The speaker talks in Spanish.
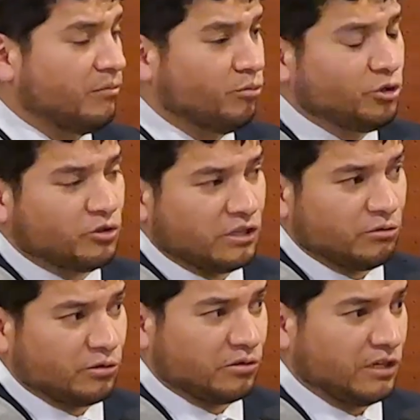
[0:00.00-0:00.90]
Muchos de
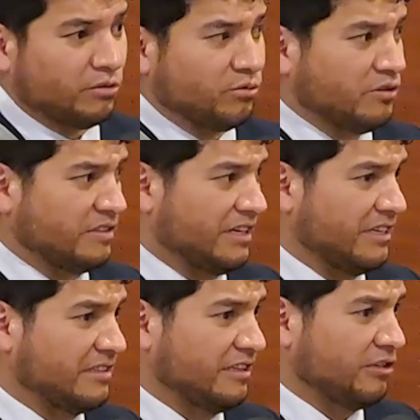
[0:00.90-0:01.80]
nuestros alumnos
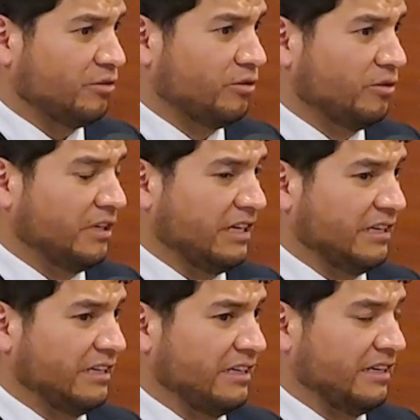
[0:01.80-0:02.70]
están haciendo
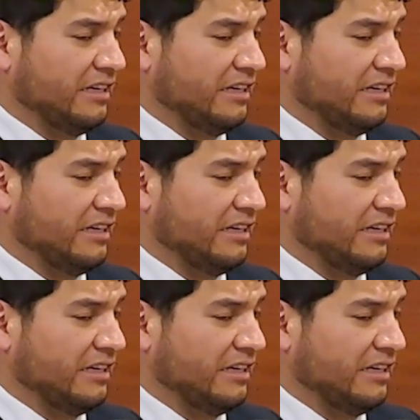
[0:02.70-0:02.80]
el,